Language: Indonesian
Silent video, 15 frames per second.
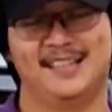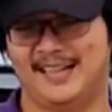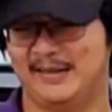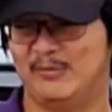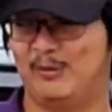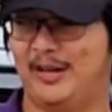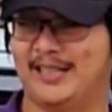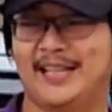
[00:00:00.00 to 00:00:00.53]
dari
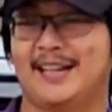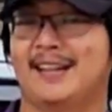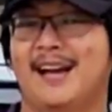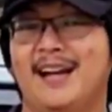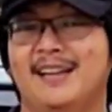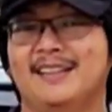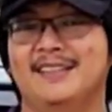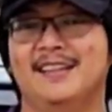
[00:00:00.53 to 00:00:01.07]
mulai
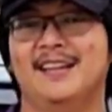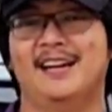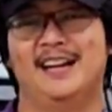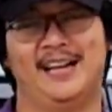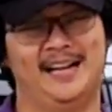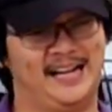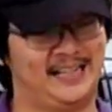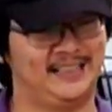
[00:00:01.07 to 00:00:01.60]

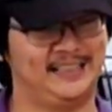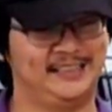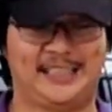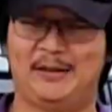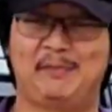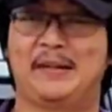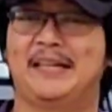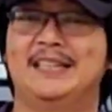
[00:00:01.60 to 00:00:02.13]
tarikannya,
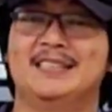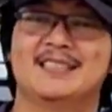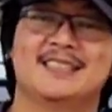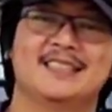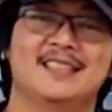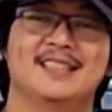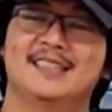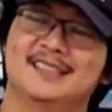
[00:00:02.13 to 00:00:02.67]
trip
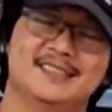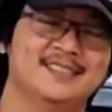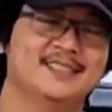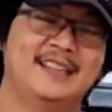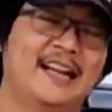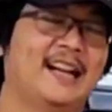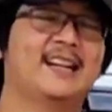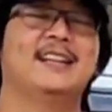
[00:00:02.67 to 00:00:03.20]
pedalsnya,
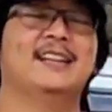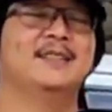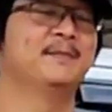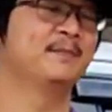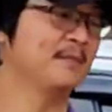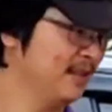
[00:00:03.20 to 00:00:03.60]
enak deh